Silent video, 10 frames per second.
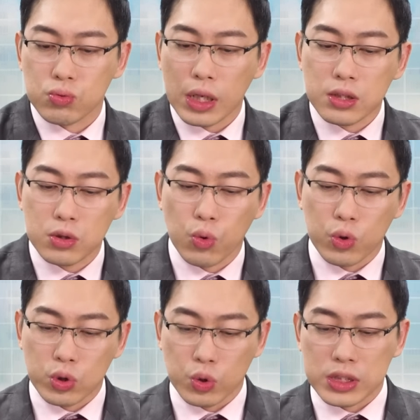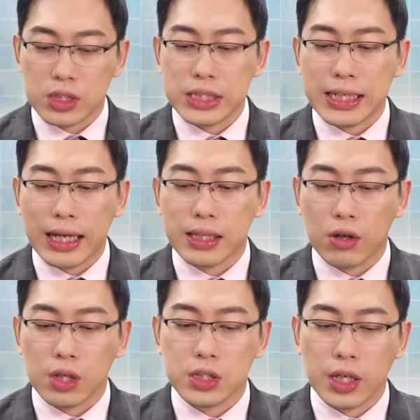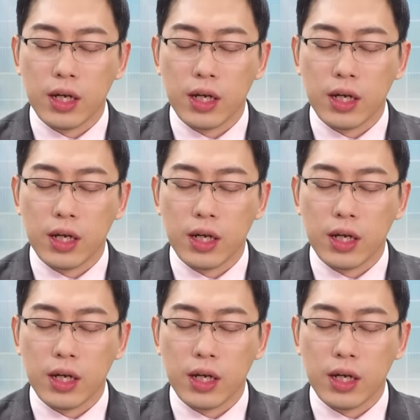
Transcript: 但是我所实际看到的一些